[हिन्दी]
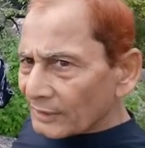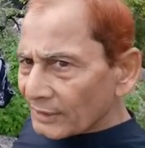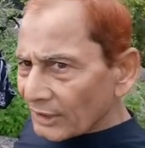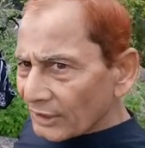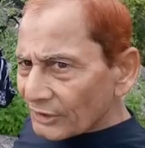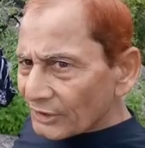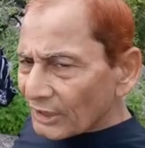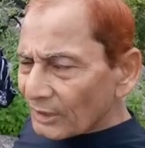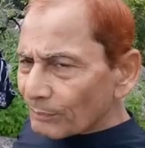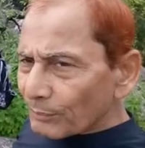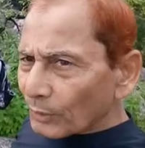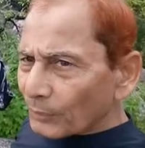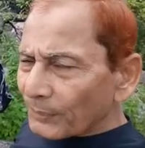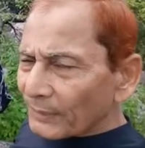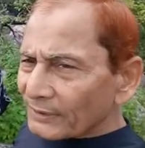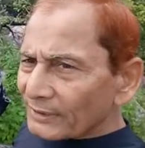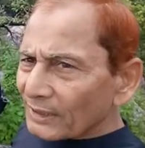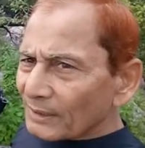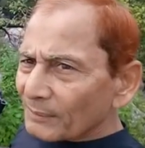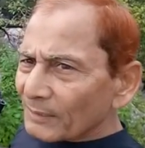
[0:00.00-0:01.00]
टीचिंग
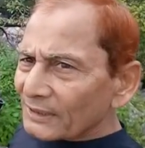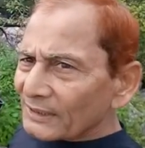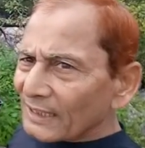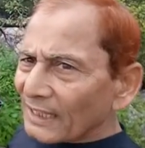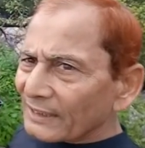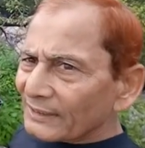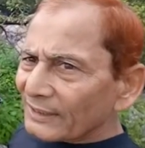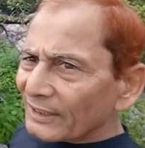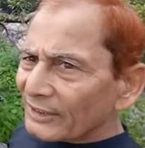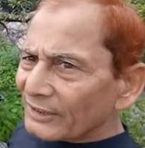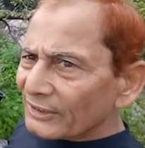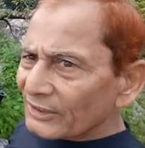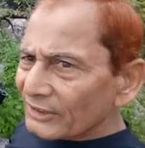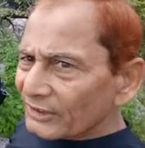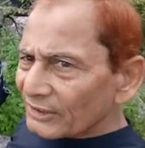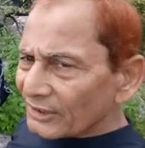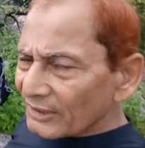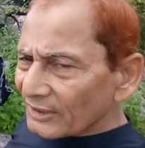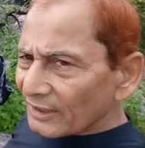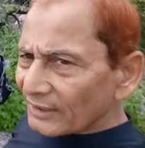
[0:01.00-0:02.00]
प्रोफेशन में जाइए
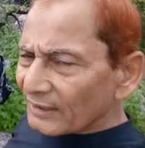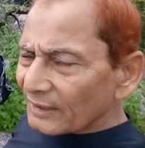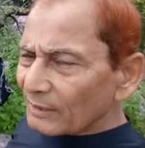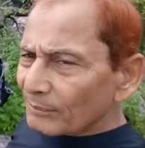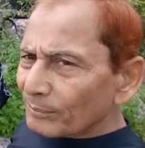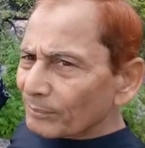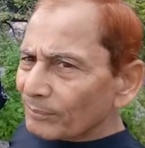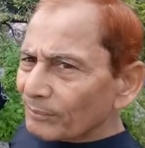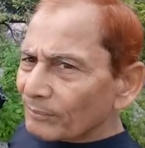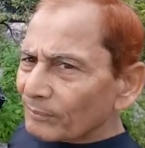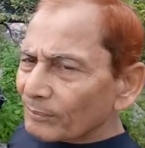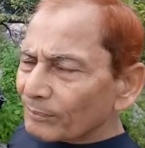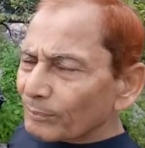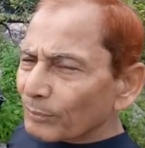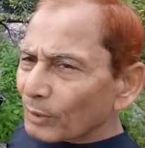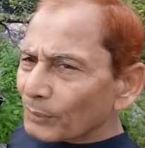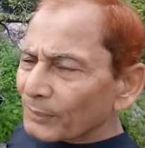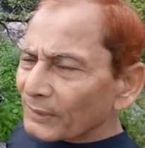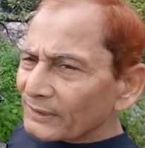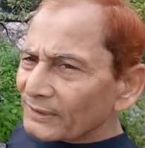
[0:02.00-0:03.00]
इंजीनियरिंग
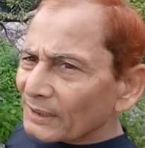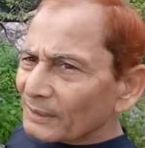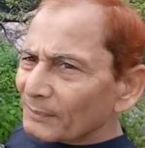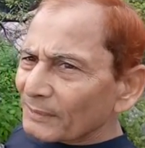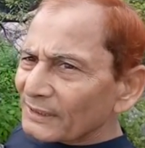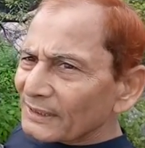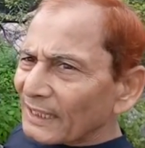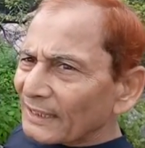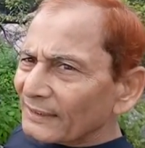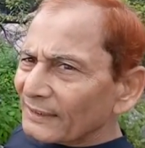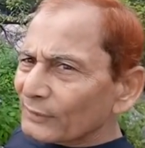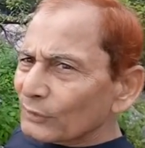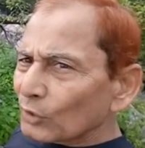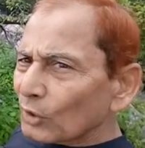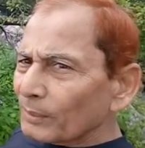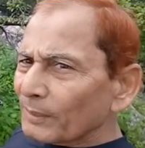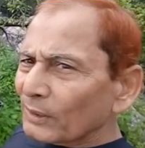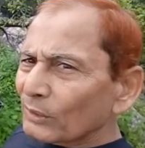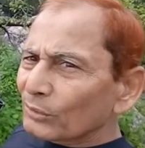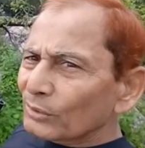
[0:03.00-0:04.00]
प्रोफेशन में जाइए
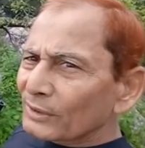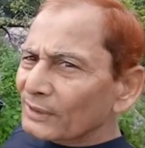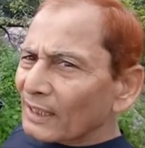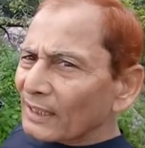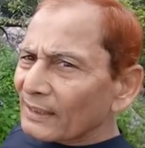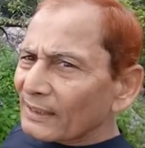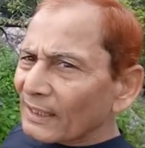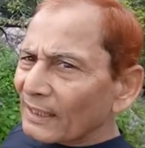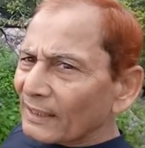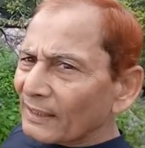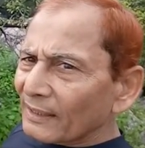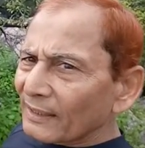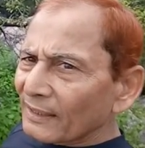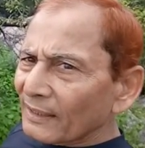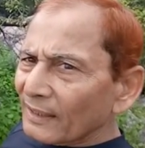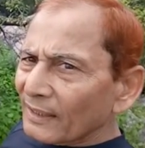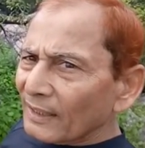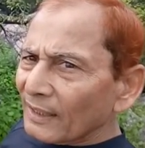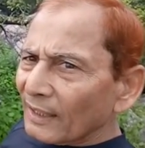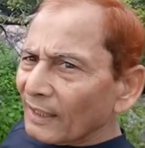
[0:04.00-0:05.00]
जो भी कुछ करना है
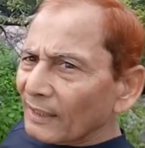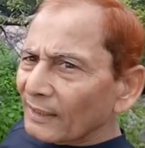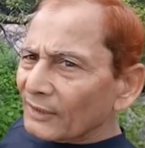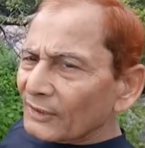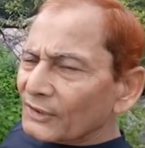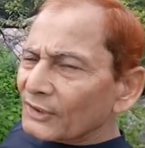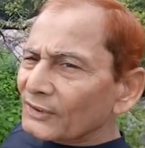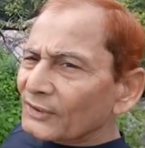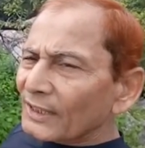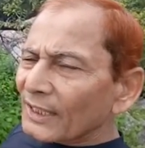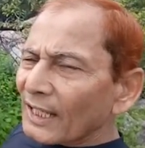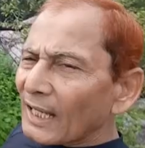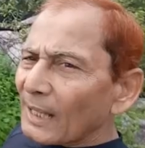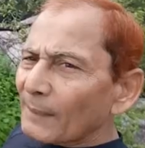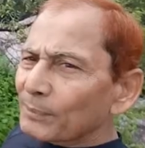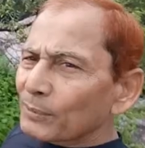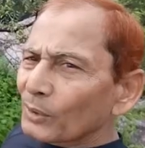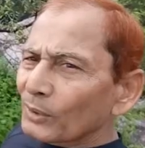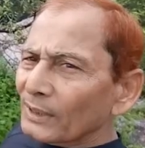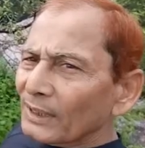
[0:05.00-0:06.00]
इससे
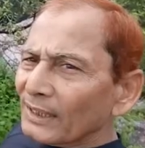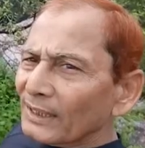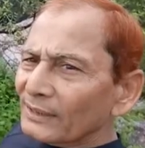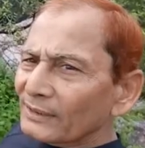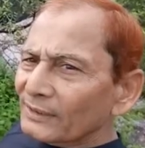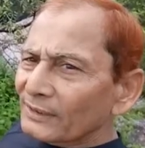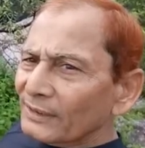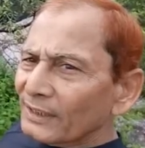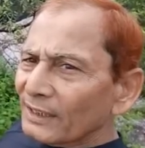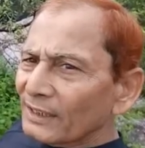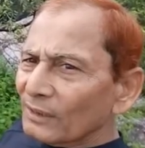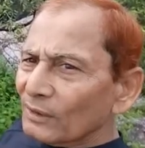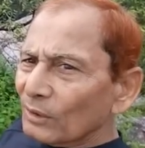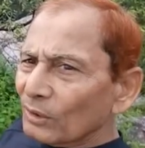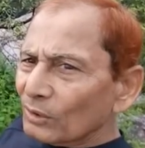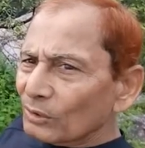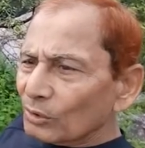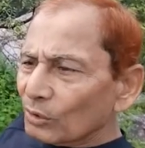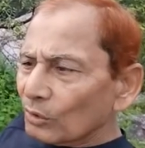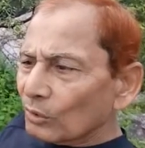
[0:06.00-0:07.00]
आपको ये
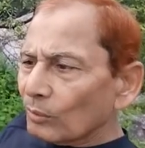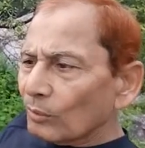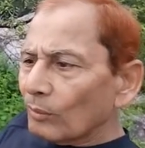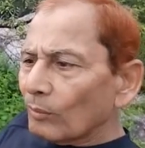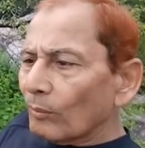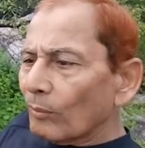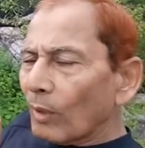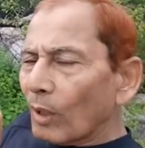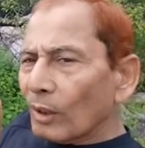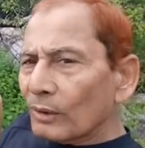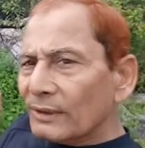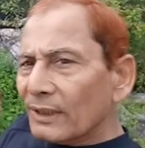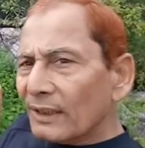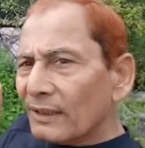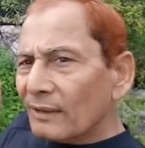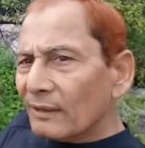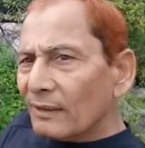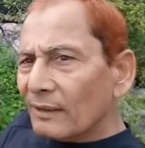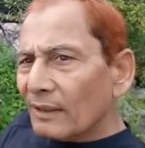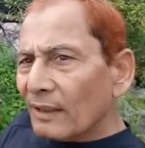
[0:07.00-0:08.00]
तीनों जो
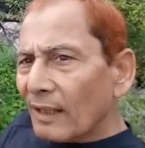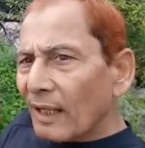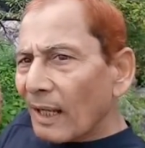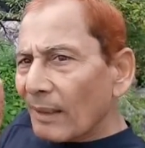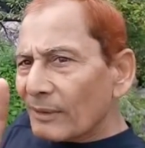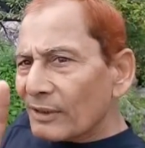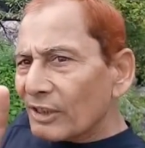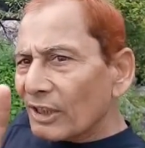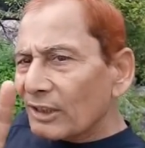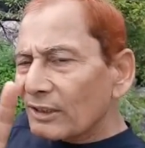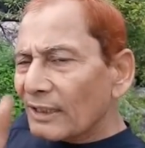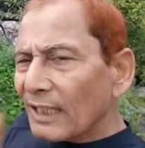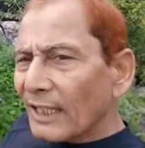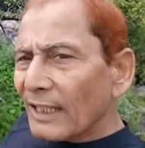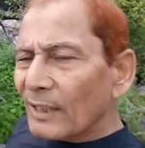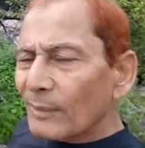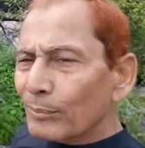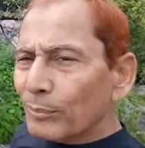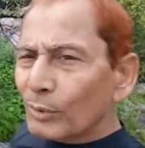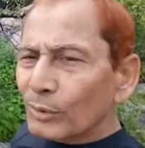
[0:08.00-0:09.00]
भौतिक आवश्यकता
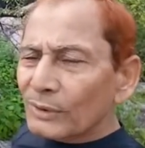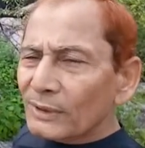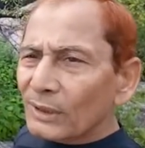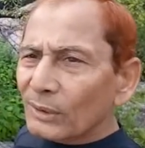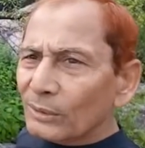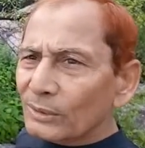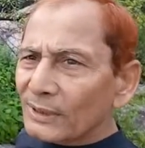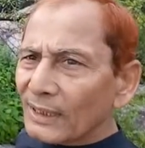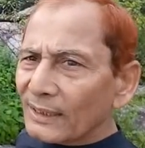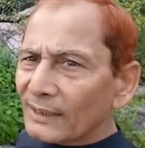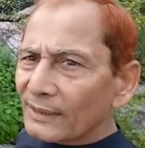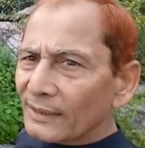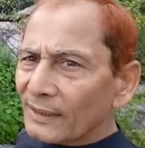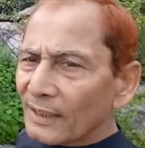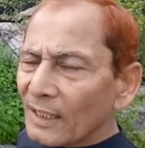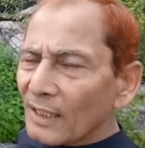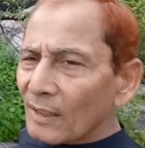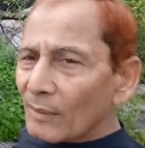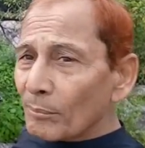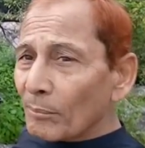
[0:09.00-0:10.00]
है पूर्ति हो जाएगी
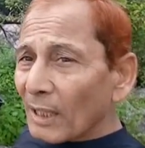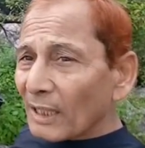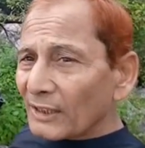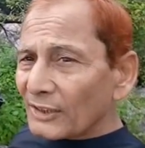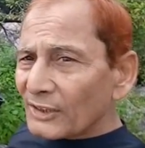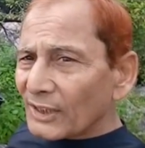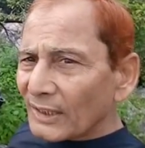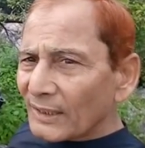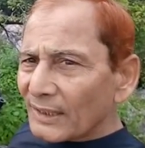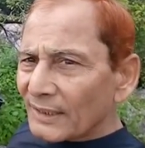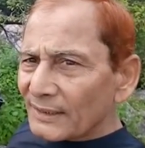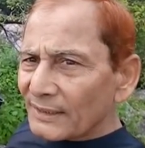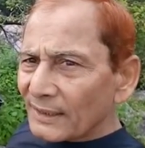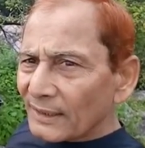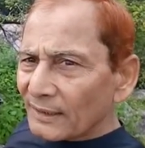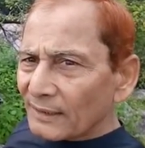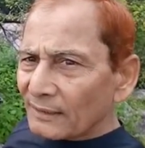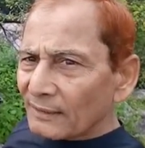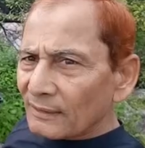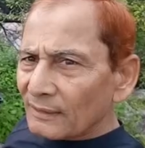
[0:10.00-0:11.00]
मन से
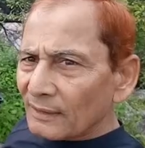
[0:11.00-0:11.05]
करिए